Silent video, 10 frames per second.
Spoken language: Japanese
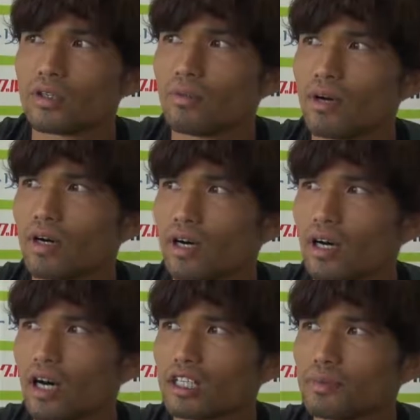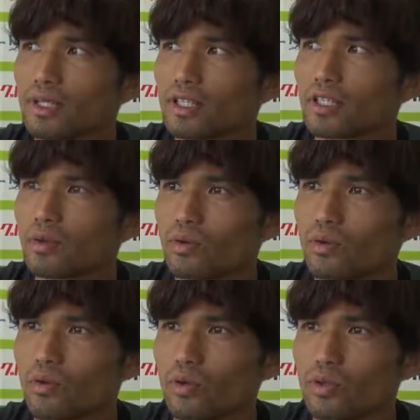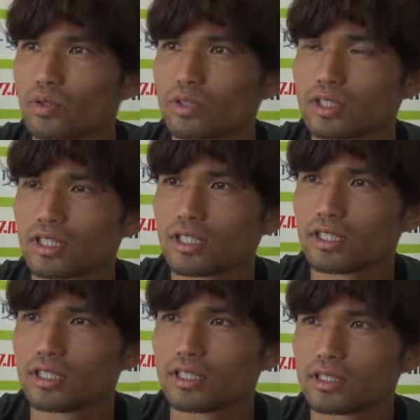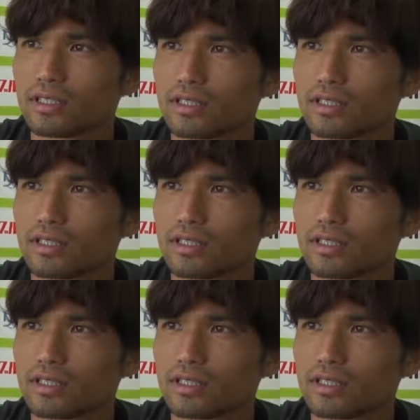たまあ、初めての公式